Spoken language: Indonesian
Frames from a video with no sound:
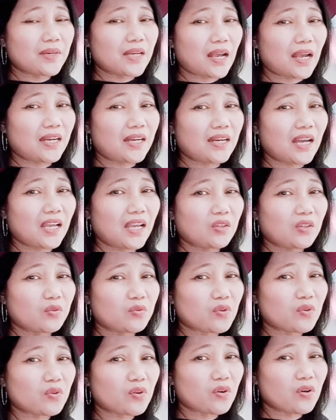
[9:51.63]
akan naik
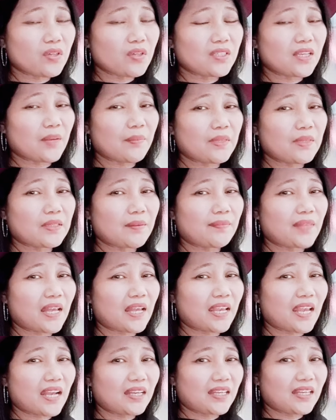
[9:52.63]
turun macam
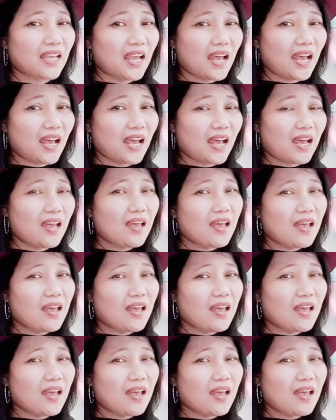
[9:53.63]
tayangnya